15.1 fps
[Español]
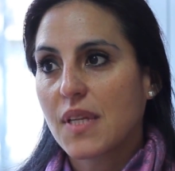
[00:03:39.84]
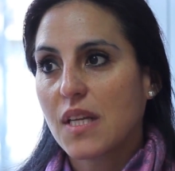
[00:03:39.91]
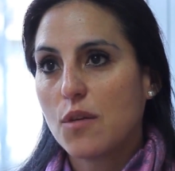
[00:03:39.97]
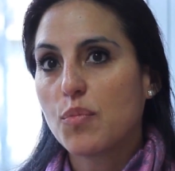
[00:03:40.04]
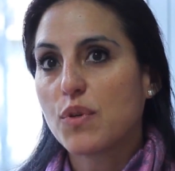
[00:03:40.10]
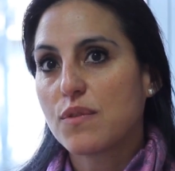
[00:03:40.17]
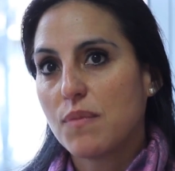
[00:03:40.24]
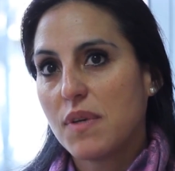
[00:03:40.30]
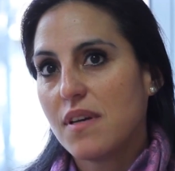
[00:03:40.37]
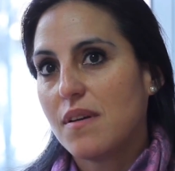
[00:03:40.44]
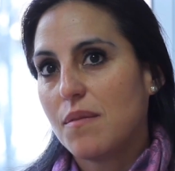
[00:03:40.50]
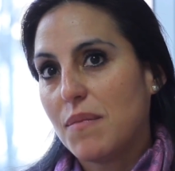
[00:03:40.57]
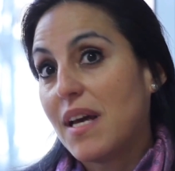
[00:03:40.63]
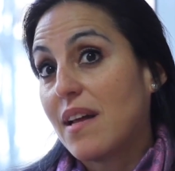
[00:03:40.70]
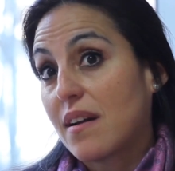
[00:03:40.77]
y pues me
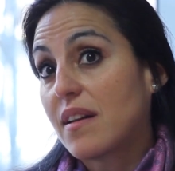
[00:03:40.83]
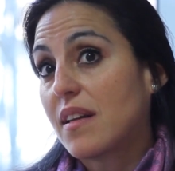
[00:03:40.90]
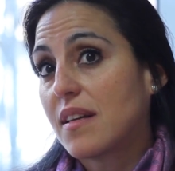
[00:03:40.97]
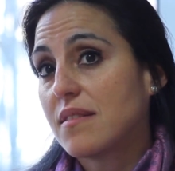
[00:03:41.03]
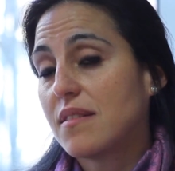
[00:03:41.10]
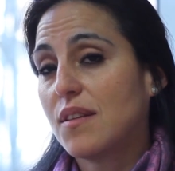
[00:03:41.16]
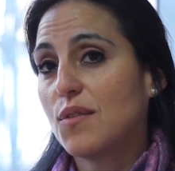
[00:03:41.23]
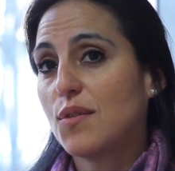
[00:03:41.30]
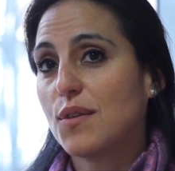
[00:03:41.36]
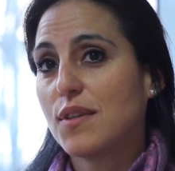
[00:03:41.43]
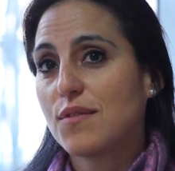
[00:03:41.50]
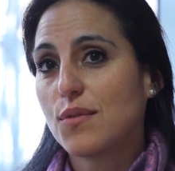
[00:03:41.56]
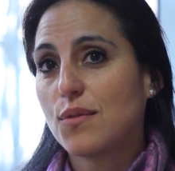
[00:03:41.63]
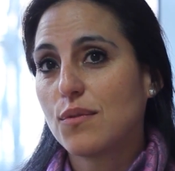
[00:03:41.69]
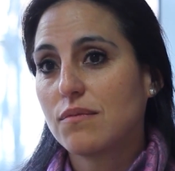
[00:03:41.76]
ha, me ha, enriquecido
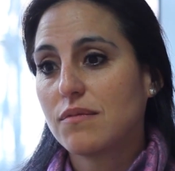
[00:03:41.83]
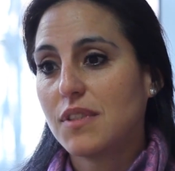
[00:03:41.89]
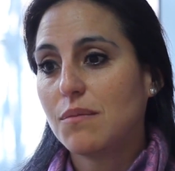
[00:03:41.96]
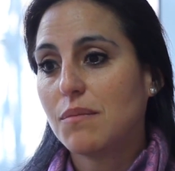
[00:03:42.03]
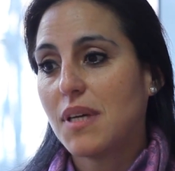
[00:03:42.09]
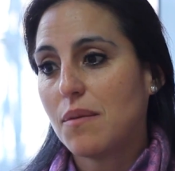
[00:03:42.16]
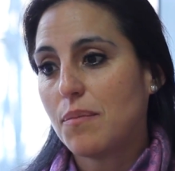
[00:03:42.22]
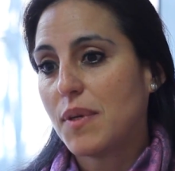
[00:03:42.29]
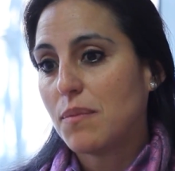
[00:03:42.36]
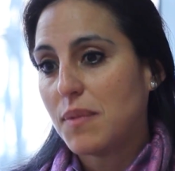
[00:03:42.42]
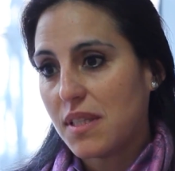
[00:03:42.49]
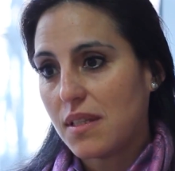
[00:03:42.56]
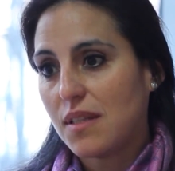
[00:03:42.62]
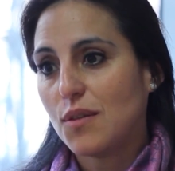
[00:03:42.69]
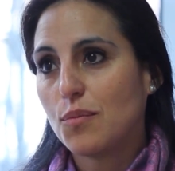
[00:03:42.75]
eso y me ha
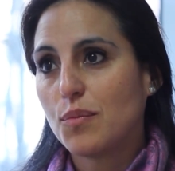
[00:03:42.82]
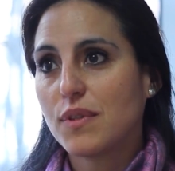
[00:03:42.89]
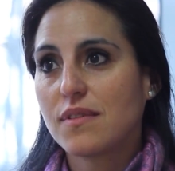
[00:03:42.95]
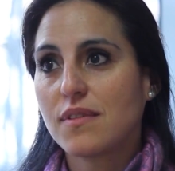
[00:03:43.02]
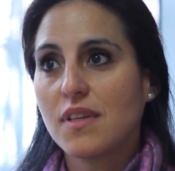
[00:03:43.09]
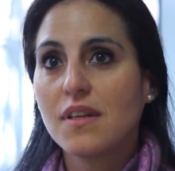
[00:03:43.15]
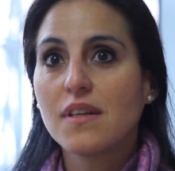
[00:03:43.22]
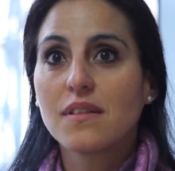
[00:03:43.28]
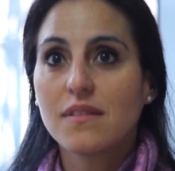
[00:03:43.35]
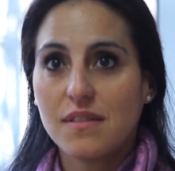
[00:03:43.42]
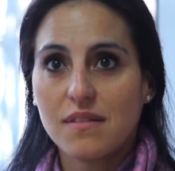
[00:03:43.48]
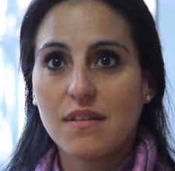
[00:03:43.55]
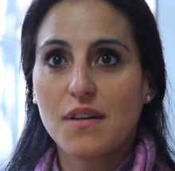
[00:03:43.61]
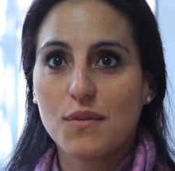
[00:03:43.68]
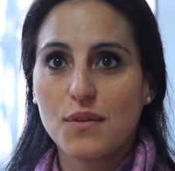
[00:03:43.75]
permitido pues
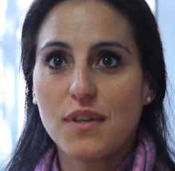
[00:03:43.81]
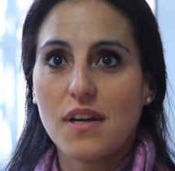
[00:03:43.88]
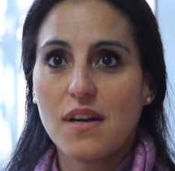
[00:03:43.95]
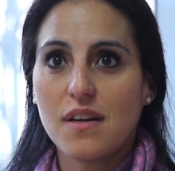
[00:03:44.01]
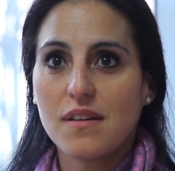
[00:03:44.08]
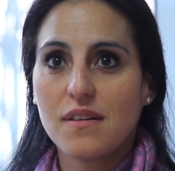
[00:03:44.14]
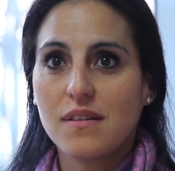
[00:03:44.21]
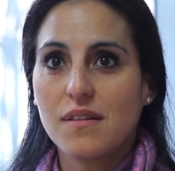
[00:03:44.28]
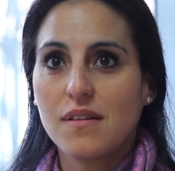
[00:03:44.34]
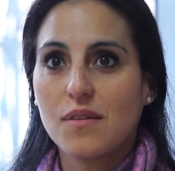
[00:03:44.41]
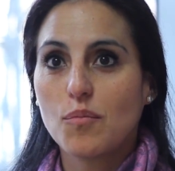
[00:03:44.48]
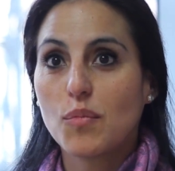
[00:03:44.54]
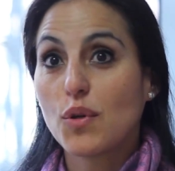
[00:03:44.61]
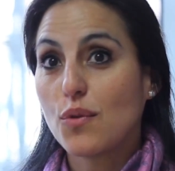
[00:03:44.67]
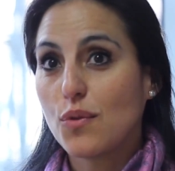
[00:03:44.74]
desarrollar
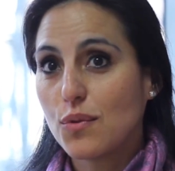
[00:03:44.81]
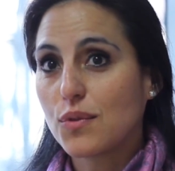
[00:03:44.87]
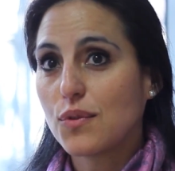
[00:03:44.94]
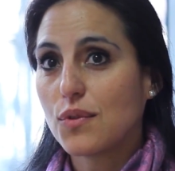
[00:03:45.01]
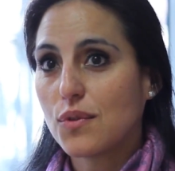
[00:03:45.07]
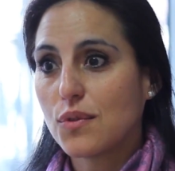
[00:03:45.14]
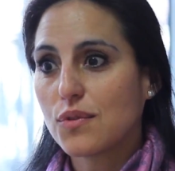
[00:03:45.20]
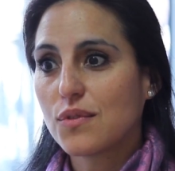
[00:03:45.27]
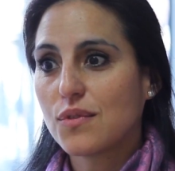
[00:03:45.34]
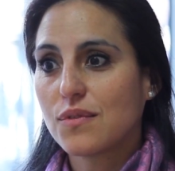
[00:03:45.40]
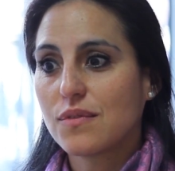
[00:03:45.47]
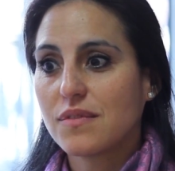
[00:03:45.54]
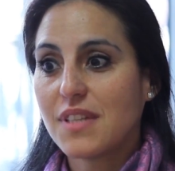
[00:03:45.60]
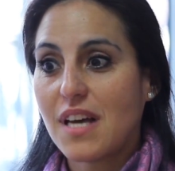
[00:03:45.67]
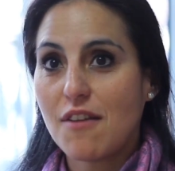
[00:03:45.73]
productos
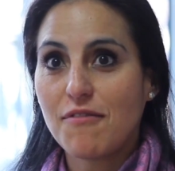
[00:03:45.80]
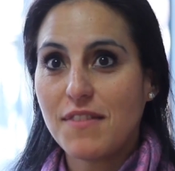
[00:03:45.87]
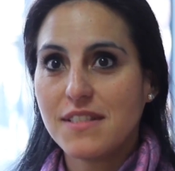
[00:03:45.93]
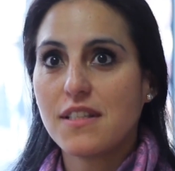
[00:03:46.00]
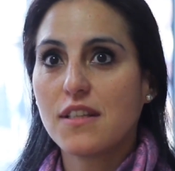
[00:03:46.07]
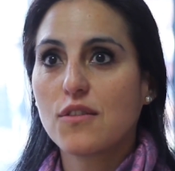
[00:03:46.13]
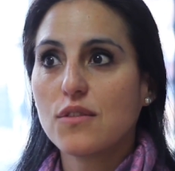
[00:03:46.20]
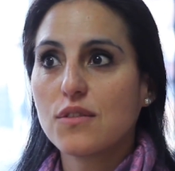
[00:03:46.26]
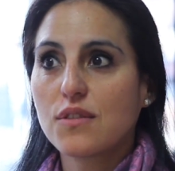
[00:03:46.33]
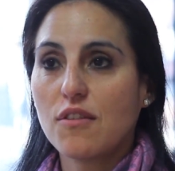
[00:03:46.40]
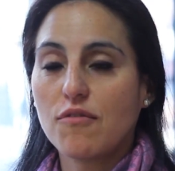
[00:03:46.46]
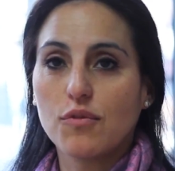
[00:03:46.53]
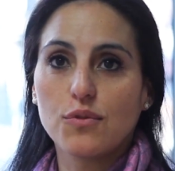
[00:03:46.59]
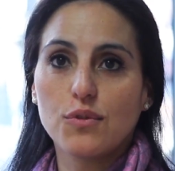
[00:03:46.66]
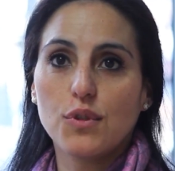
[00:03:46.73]
ya físicos que
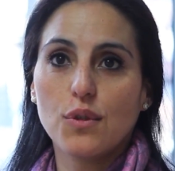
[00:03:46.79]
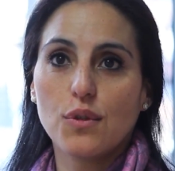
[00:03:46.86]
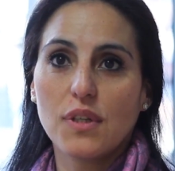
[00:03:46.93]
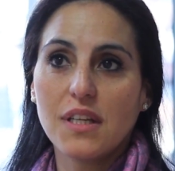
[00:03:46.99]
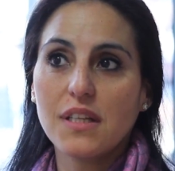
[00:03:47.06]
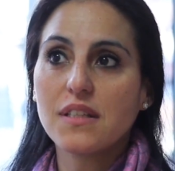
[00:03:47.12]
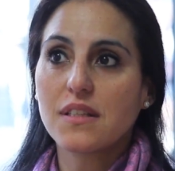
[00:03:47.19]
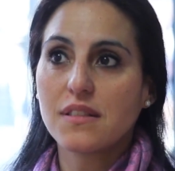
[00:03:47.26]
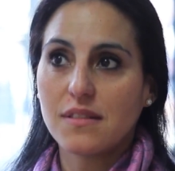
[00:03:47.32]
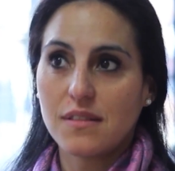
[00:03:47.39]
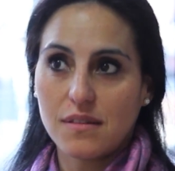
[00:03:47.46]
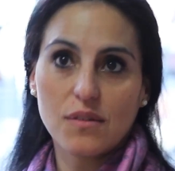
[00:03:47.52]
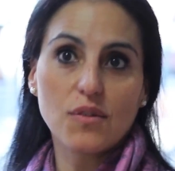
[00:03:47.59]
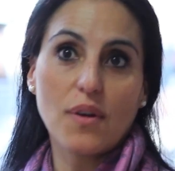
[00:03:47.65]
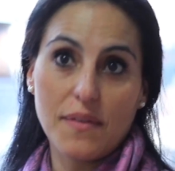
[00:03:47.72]
funcionan y que se,
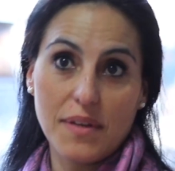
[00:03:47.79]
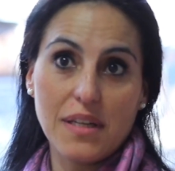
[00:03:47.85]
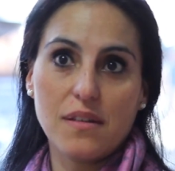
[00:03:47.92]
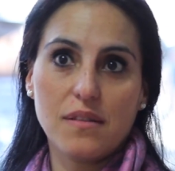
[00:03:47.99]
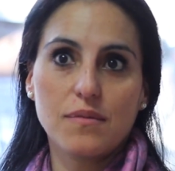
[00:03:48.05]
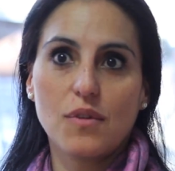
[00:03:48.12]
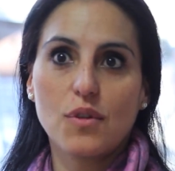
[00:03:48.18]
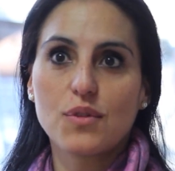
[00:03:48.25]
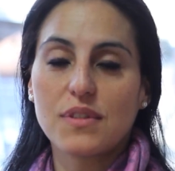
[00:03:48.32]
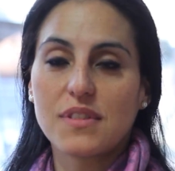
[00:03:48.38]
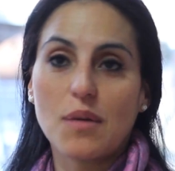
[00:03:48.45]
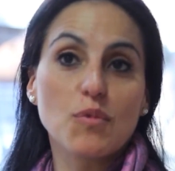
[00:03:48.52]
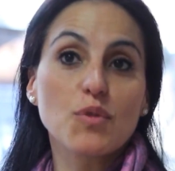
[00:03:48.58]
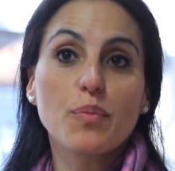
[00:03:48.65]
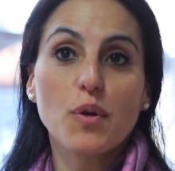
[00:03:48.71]
todavía los
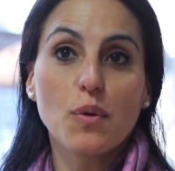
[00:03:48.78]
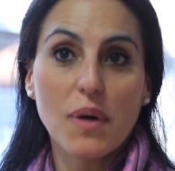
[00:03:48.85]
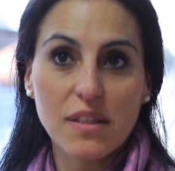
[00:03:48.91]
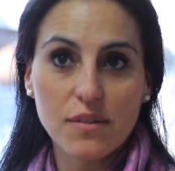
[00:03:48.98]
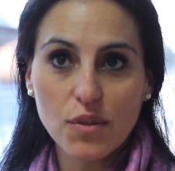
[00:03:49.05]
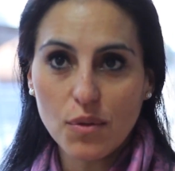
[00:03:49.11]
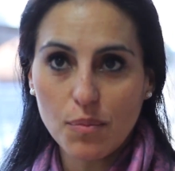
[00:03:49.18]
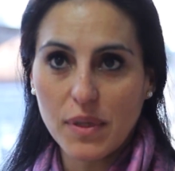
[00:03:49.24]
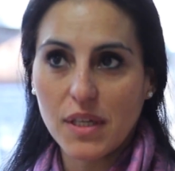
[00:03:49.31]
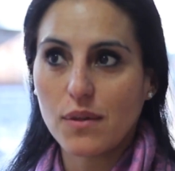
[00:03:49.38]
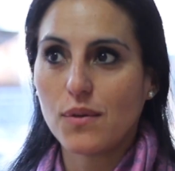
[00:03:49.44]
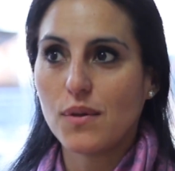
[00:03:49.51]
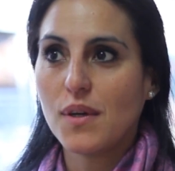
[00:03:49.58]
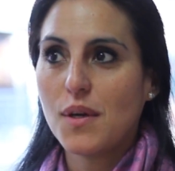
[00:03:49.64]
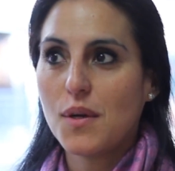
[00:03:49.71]
estamos probando,
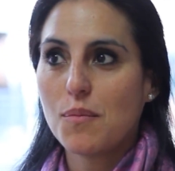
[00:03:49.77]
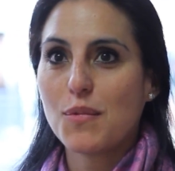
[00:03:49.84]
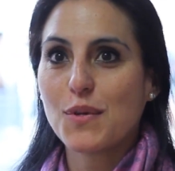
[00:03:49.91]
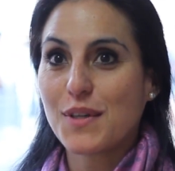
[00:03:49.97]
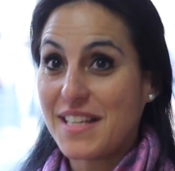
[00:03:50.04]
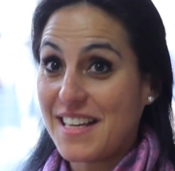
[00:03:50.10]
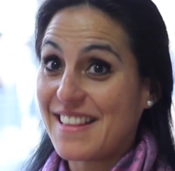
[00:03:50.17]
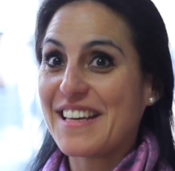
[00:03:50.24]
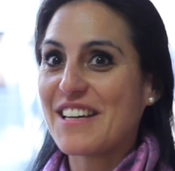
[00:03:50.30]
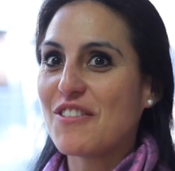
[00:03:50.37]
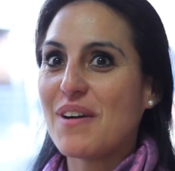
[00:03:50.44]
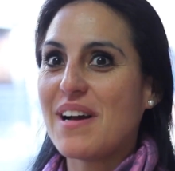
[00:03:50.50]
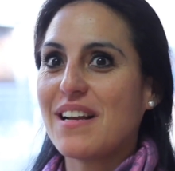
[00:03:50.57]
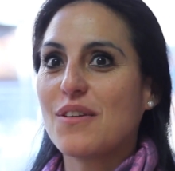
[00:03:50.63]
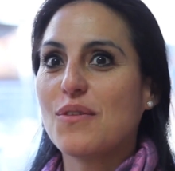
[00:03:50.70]
pero porque ya
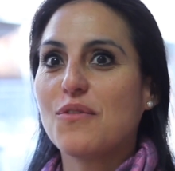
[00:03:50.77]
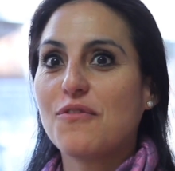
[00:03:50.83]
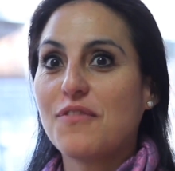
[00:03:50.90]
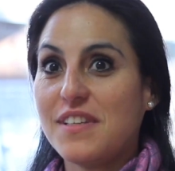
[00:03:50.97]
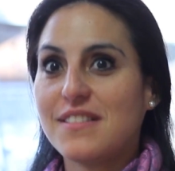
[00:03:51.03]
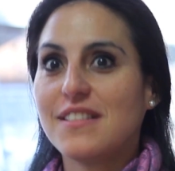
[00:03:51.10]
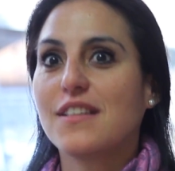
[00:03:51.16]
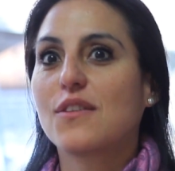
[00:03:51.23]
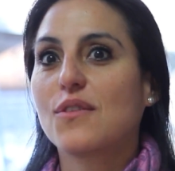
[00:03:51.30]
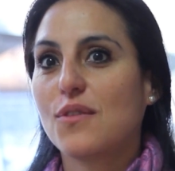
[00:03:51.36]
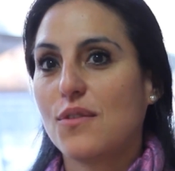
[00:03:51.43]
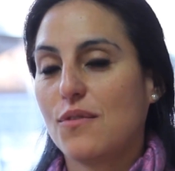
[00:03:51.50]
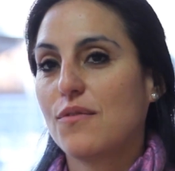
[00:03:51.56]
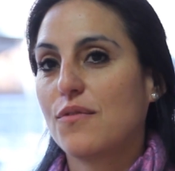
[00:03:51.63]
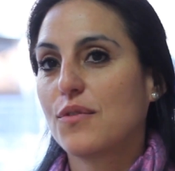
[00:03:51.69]
tengo algo
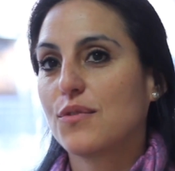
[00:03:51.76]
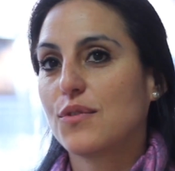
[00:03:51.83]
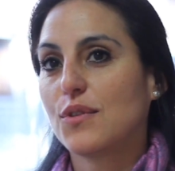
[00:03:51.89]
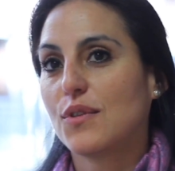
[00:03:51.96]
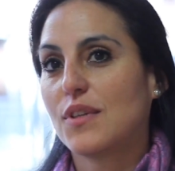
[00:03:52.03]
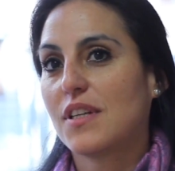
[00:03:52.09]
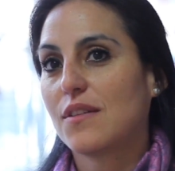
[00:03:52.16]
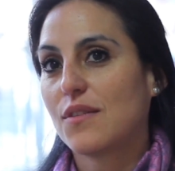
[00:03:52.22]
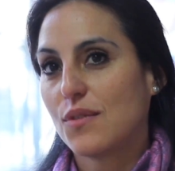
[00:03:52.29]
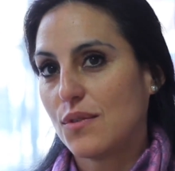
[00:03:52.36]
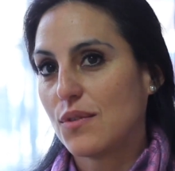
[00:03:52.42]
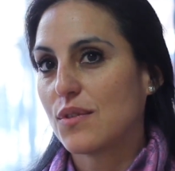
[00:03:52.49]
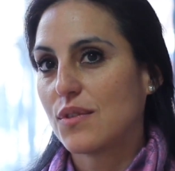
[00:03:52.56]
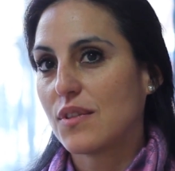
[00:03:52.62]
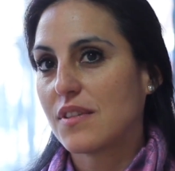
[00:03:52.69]
físico funcionando,
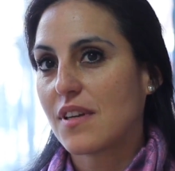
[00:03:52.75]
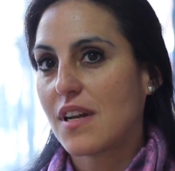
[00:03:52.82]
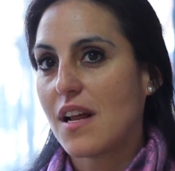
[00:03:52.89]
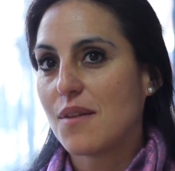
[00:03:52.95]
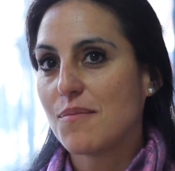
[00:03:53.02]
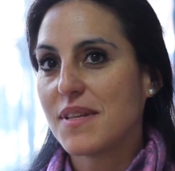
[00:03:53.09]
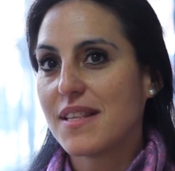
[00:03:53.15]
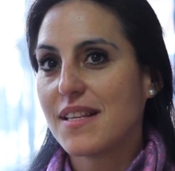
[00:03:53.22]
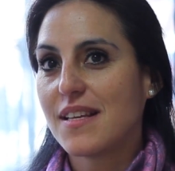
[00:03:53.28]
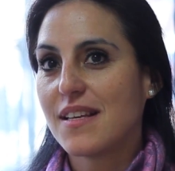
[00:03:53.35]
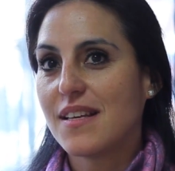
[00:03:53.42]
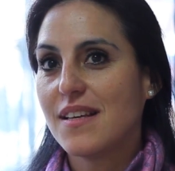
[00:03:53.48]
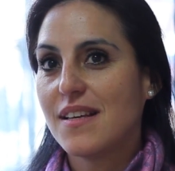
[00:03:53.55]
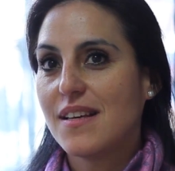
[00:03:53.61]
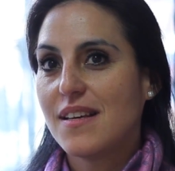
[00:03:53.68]
entonces realmente